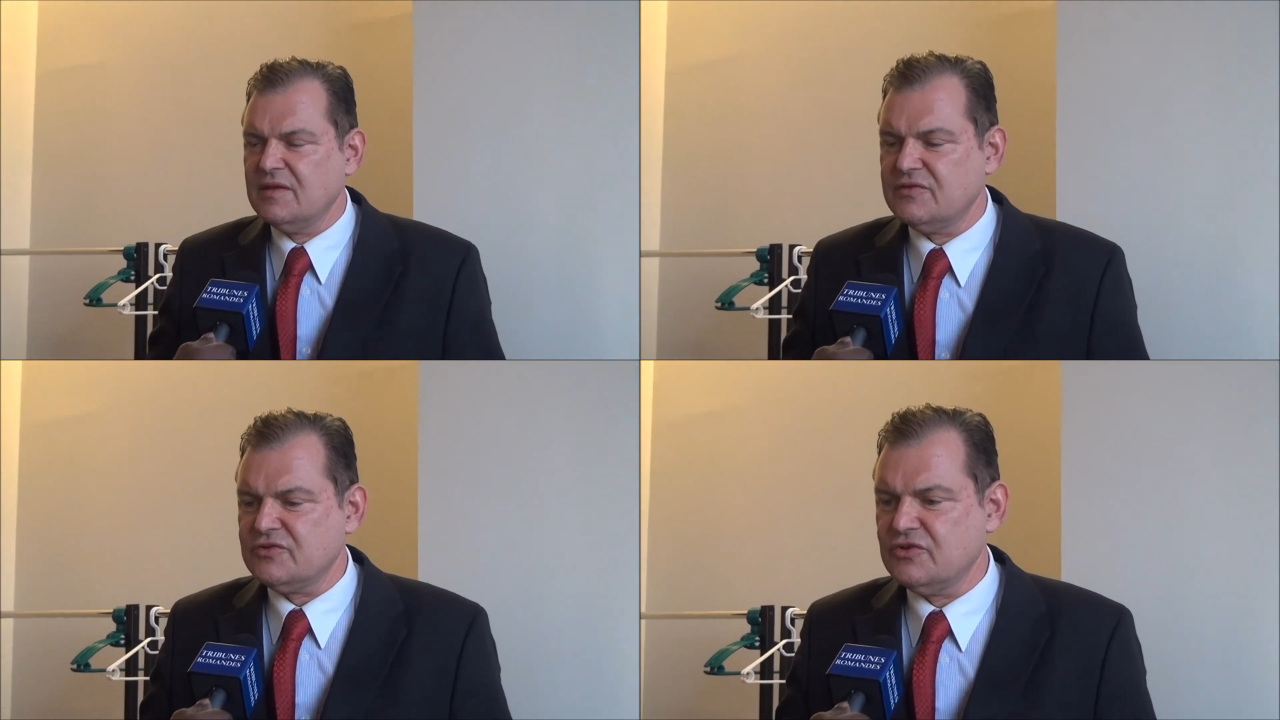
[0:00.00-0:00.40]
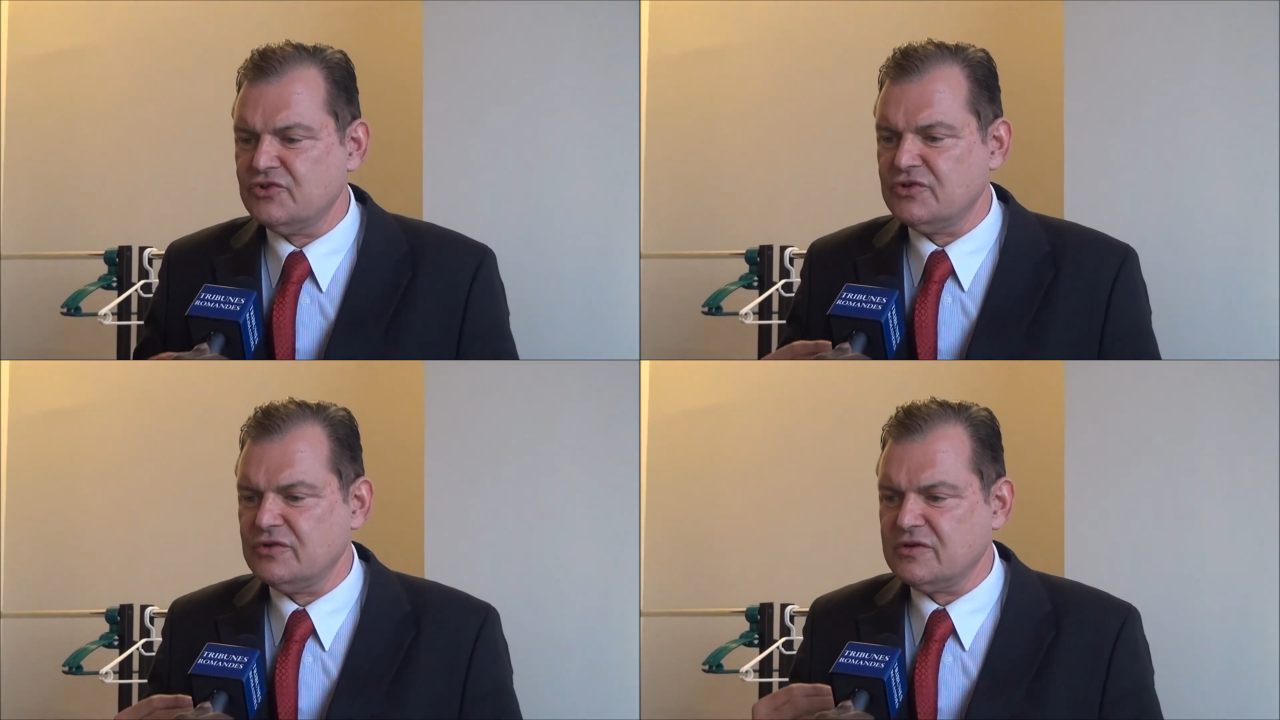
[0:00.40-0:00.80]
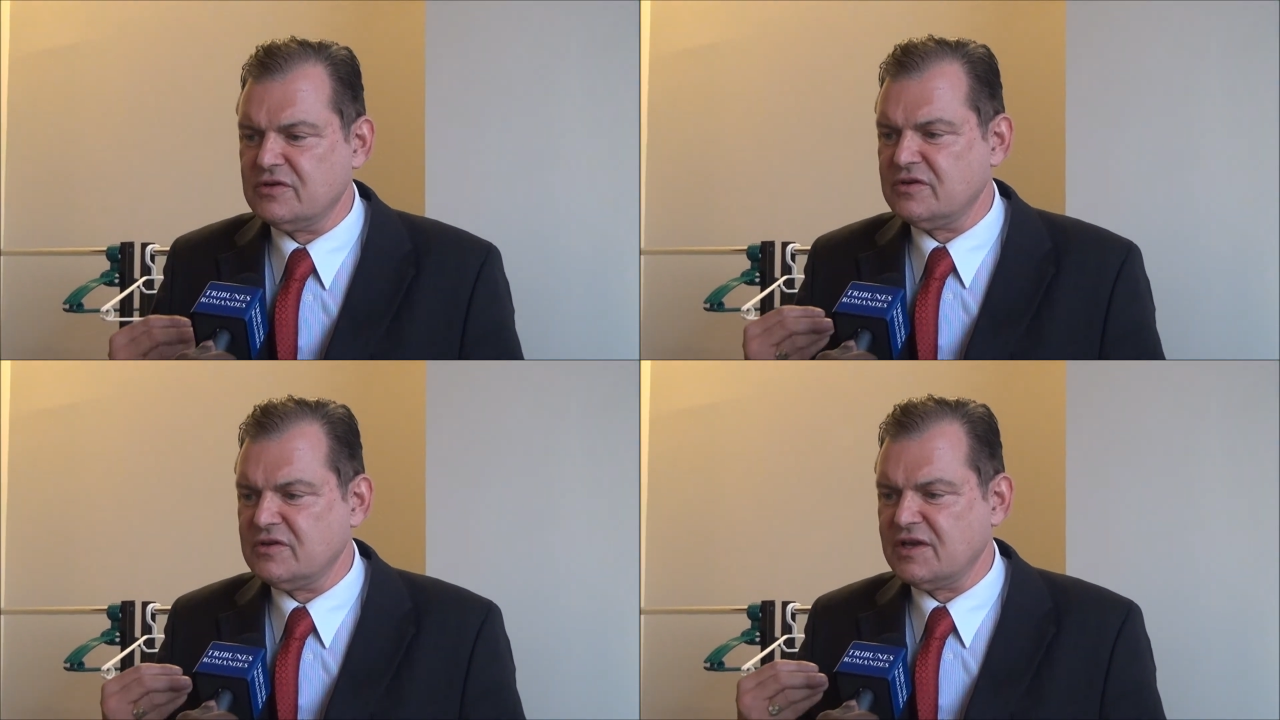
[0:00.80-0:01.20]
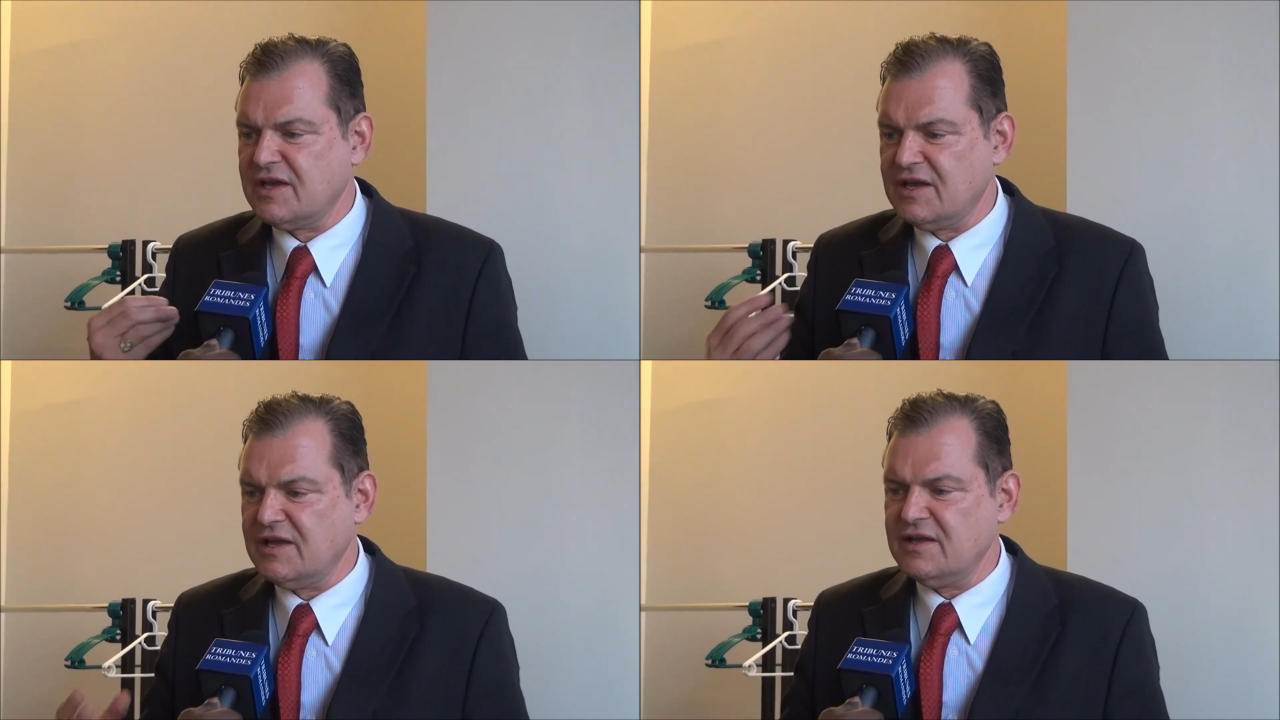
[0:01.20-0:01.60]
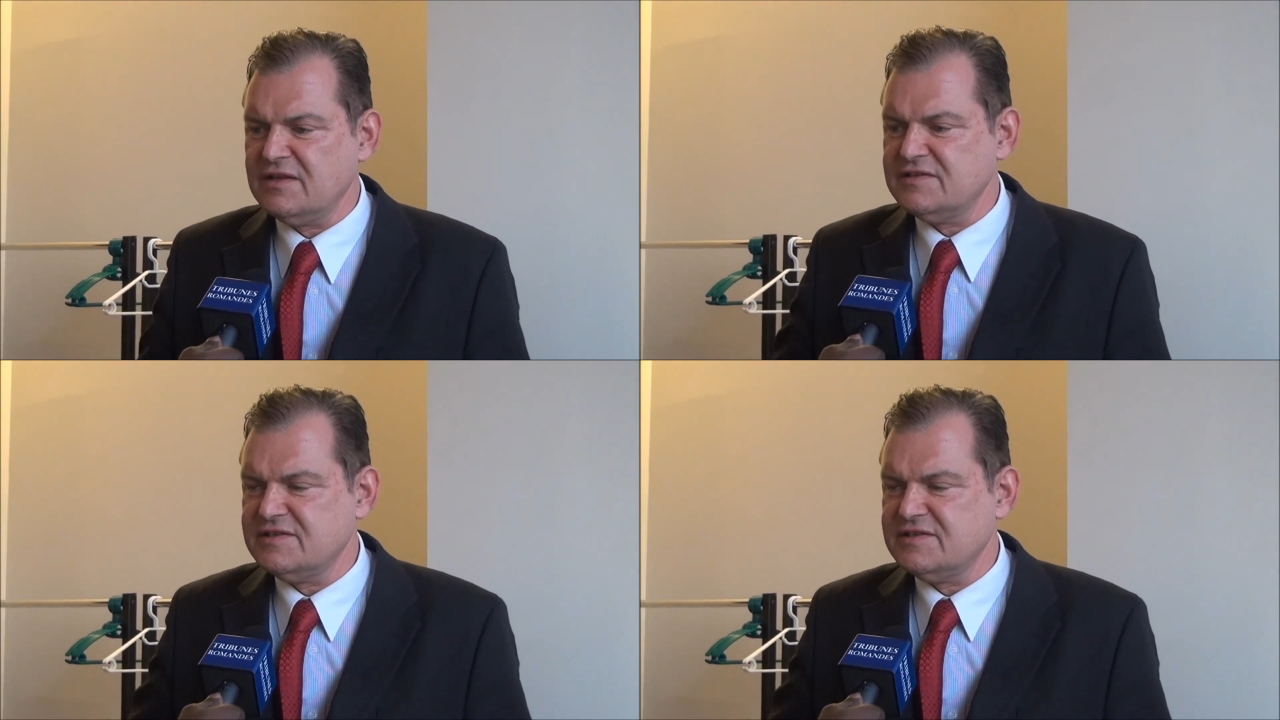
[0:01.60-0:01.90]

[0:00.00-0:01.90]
Ce que je crains,